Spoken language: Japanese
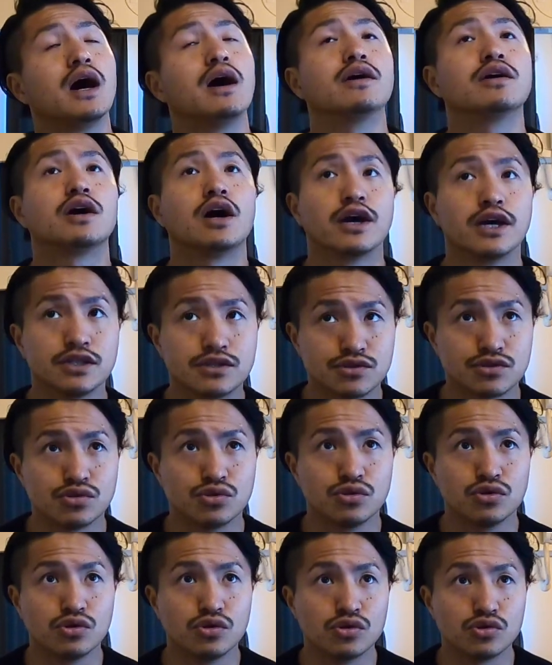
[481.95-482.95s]
3ヶ
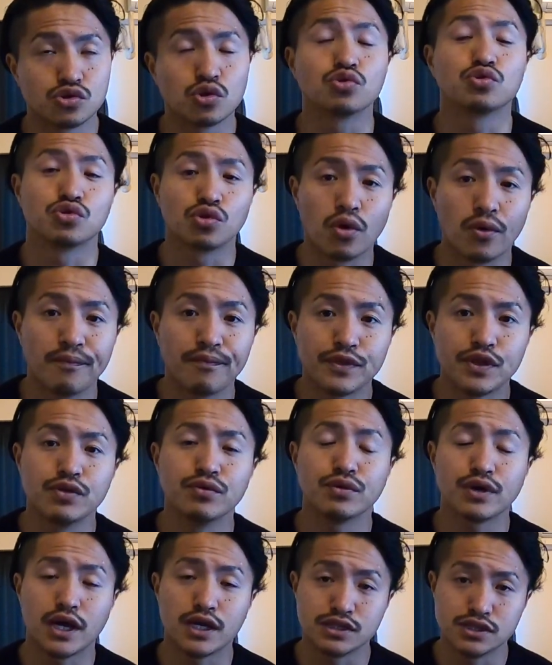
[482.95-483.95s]
月ちょっとってい
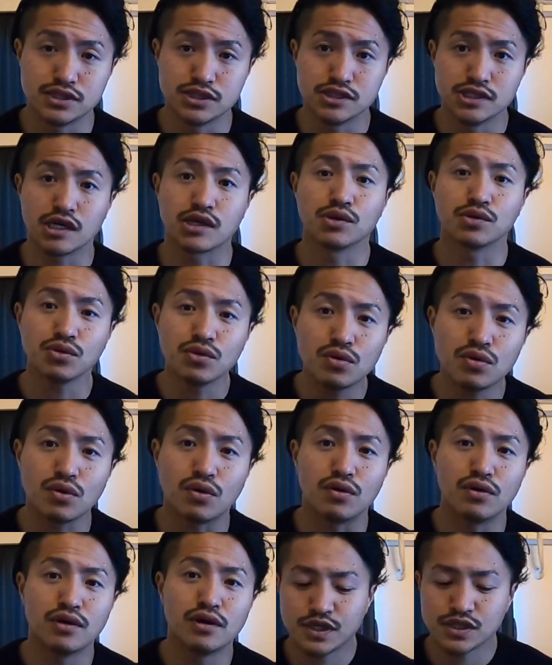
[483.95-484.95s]
う感じやけ
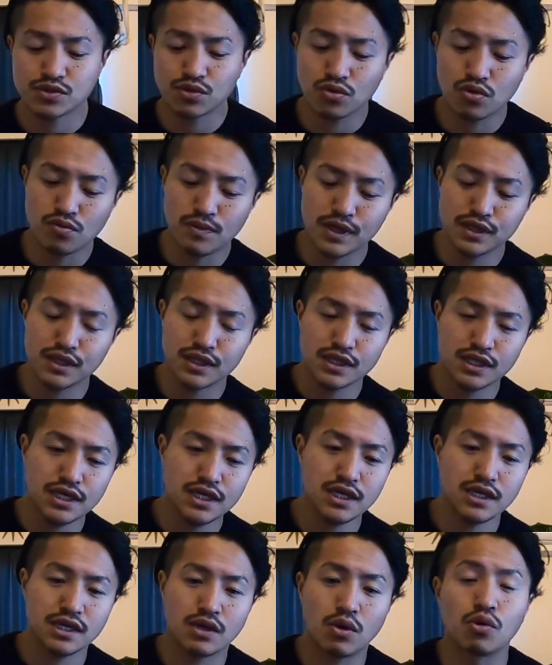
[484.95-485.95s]
ど、まあ、そこまで
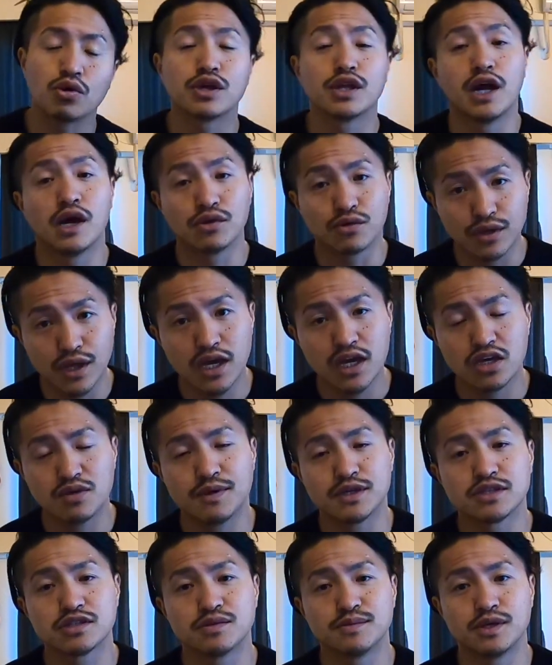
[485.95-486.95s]
に沖縄のね
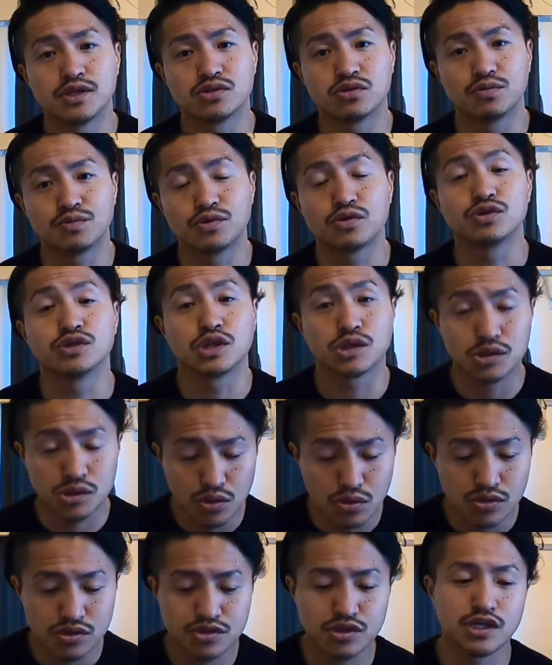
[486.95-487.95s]
今進め町
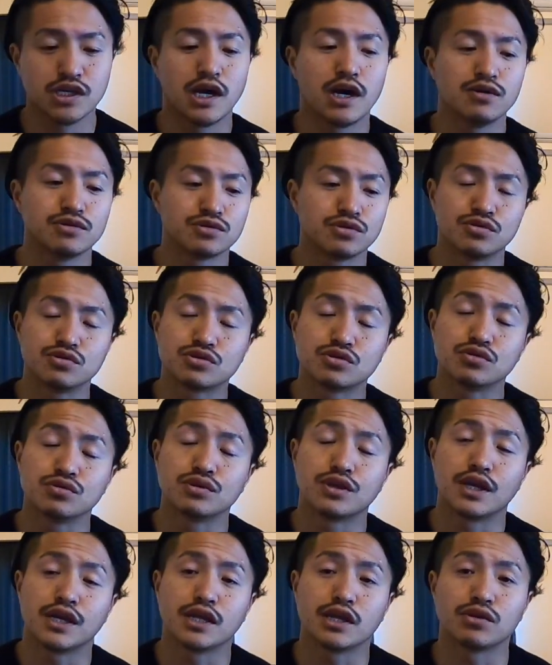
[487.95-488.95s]
プロジェクトツリーハウスを作っ
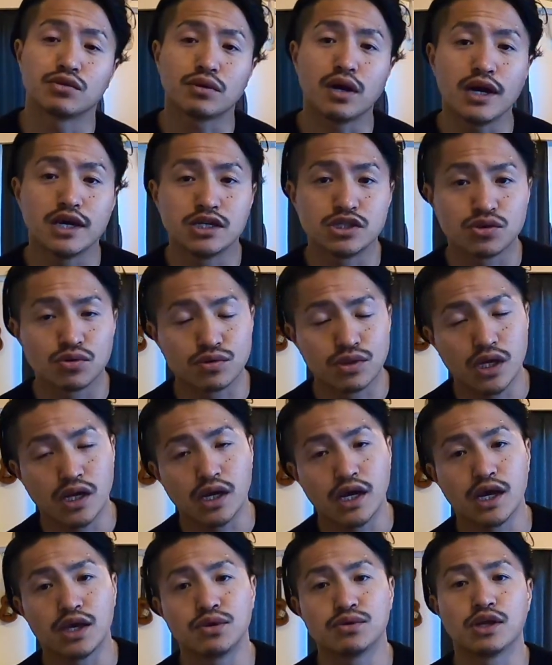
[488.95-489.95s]
たりだとか飲食店
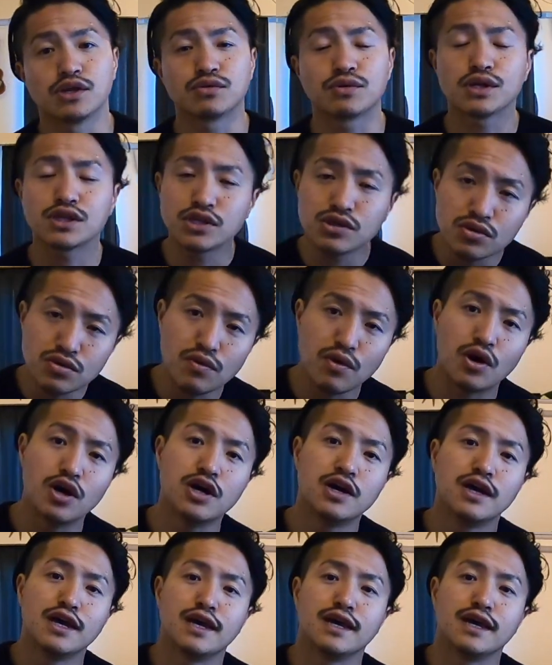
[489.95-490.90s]
開業だとかっていうのを、